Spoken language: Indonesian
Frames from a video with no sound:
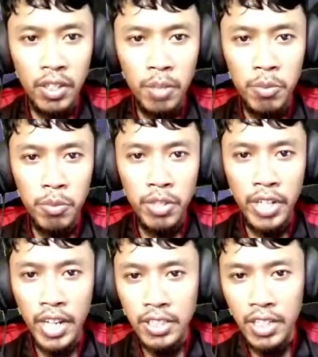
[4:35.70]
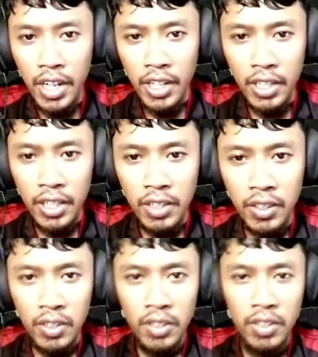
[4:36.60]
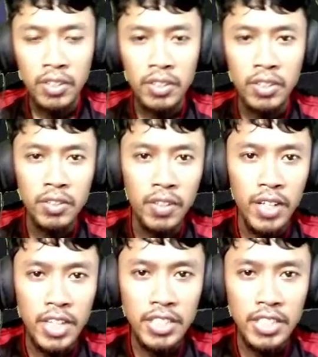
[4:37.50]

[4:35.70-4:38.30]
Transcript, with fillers: mau naik ke atas lagi ay wah